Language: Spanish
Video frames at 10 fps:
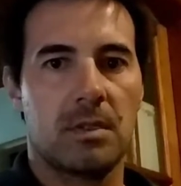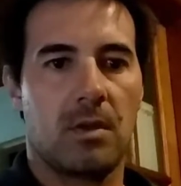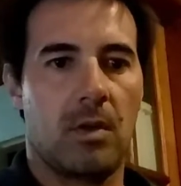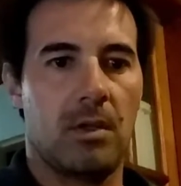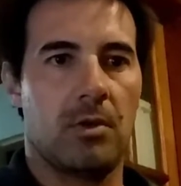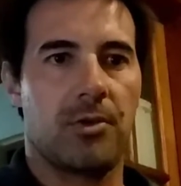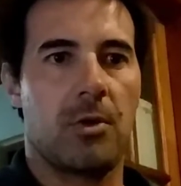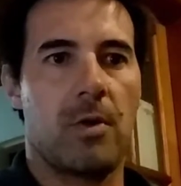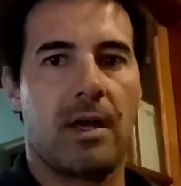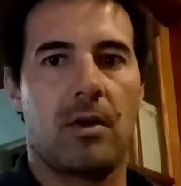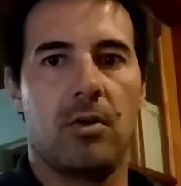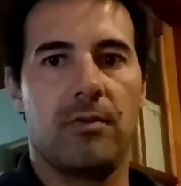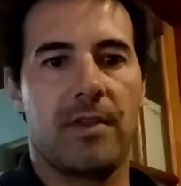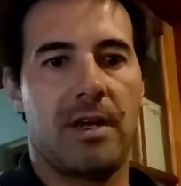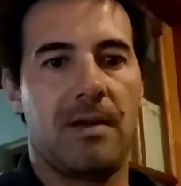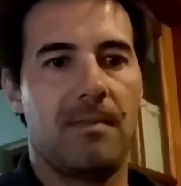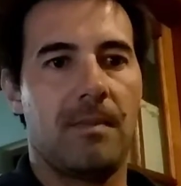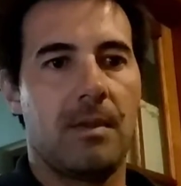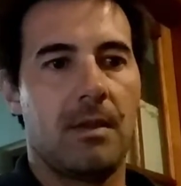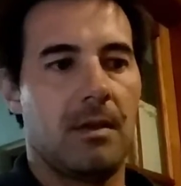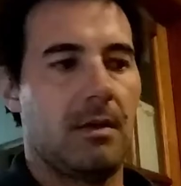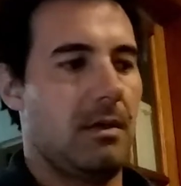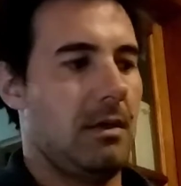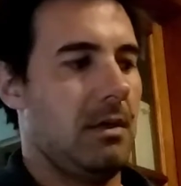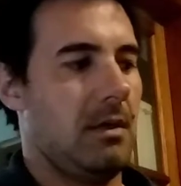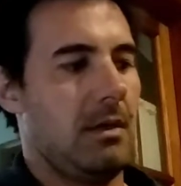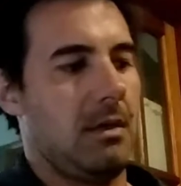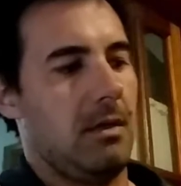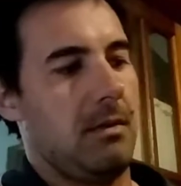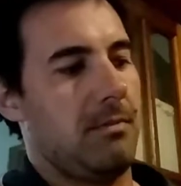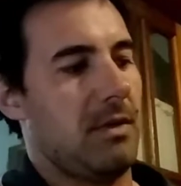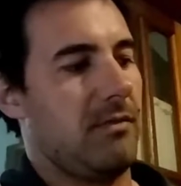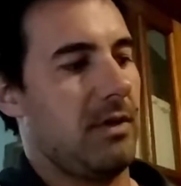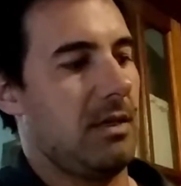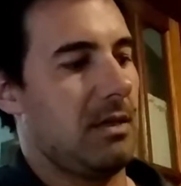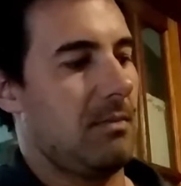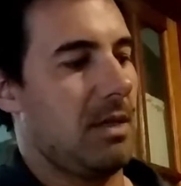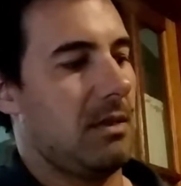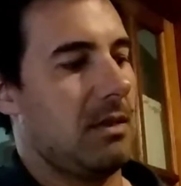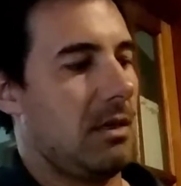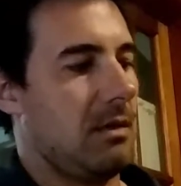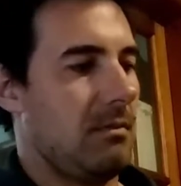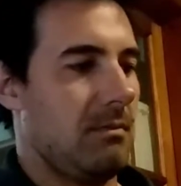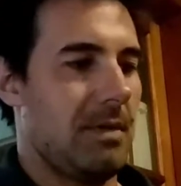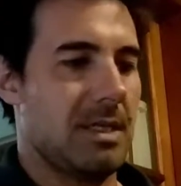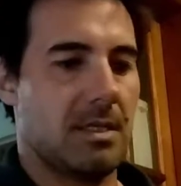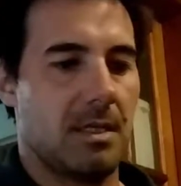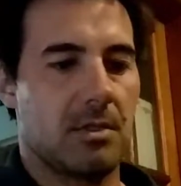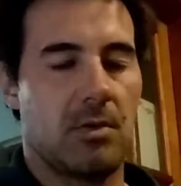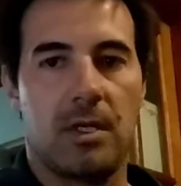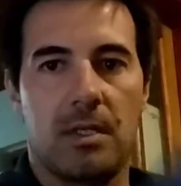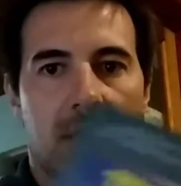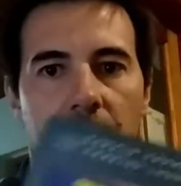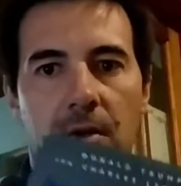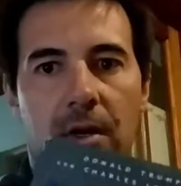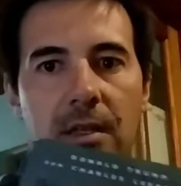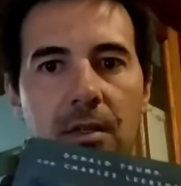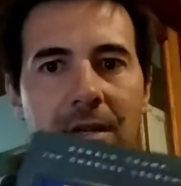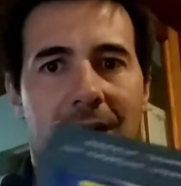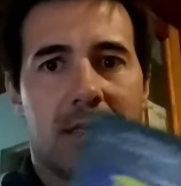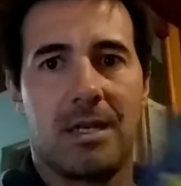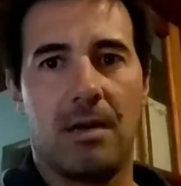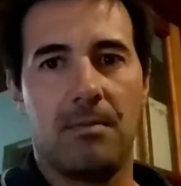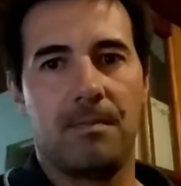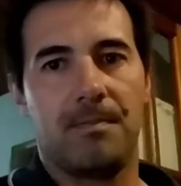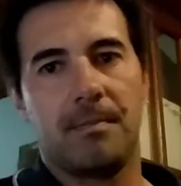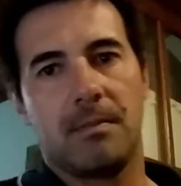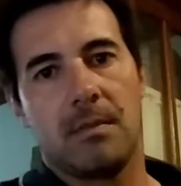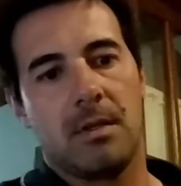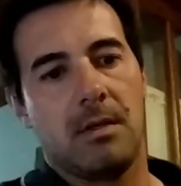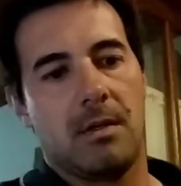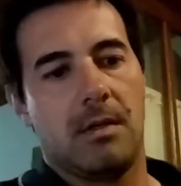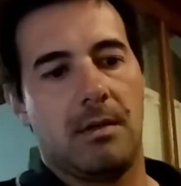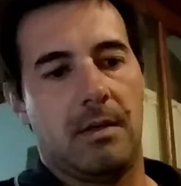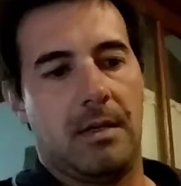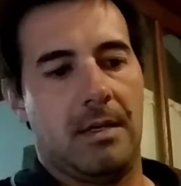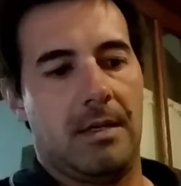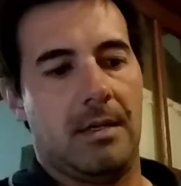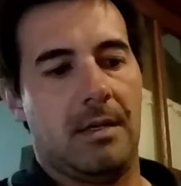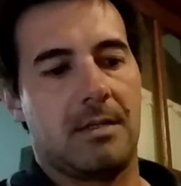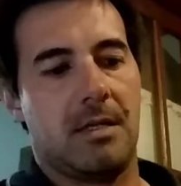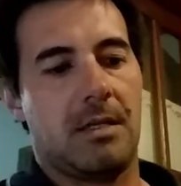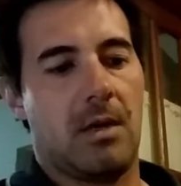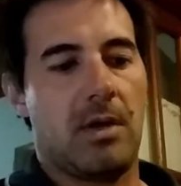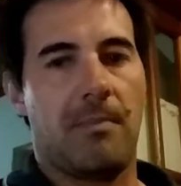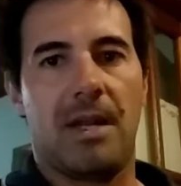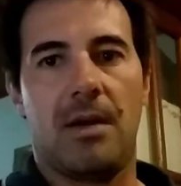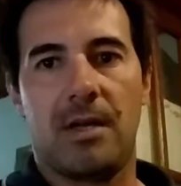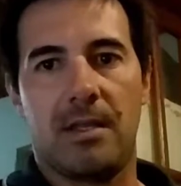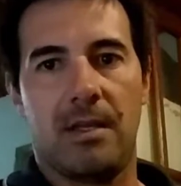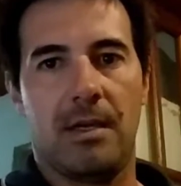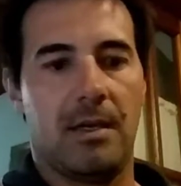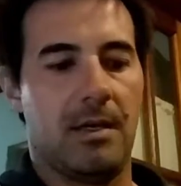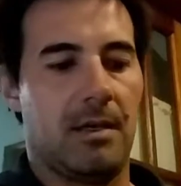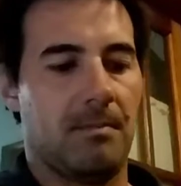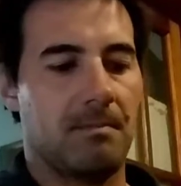cuando todo va en contra y preferentemente va a ser sobre este libro que es de Donald Trump. Eh, él cita unas palabras de,